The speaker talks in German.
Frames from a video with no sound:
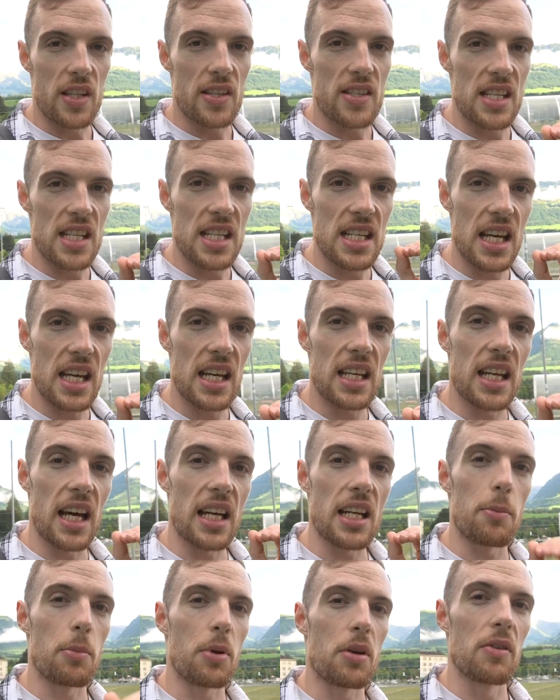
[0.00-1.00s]
dass ihr in
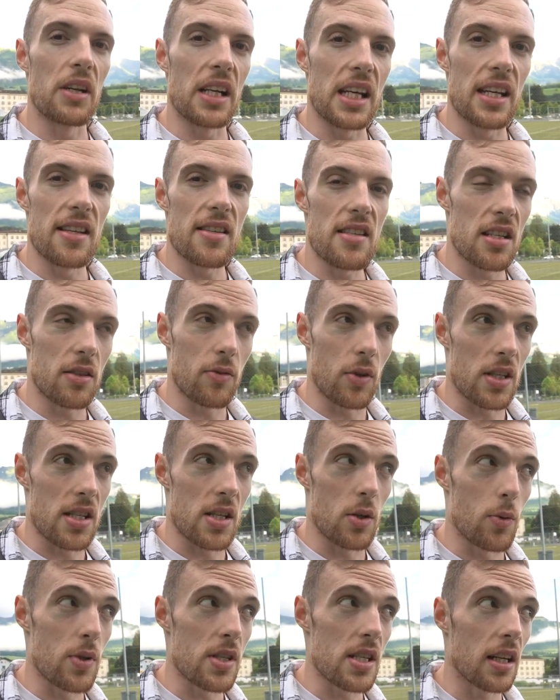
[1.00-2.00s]
einer privilegierten Situation